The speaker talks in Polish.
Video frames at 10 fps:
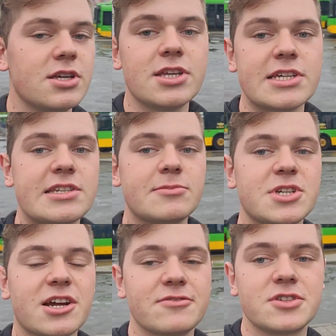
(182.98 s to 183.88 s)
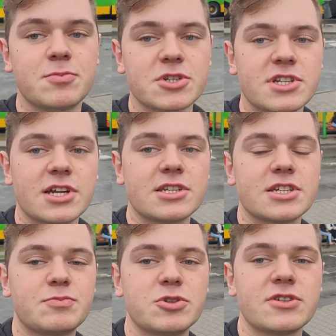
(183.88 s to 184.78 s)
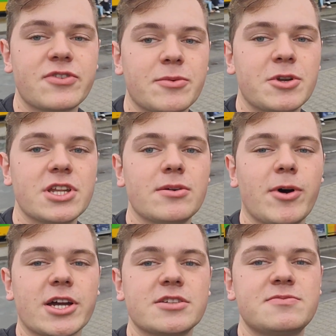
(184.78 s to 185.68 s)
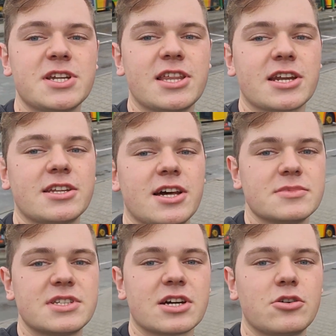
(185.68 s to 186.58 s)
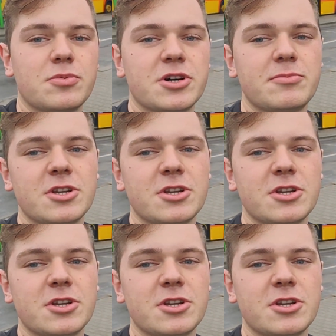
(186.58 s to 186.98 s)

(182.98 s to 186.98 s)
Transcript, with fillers: jestem ciekaw, czy Poznań też pójdzie w hybrydy, bo jakiś przetarg na zakup hybryd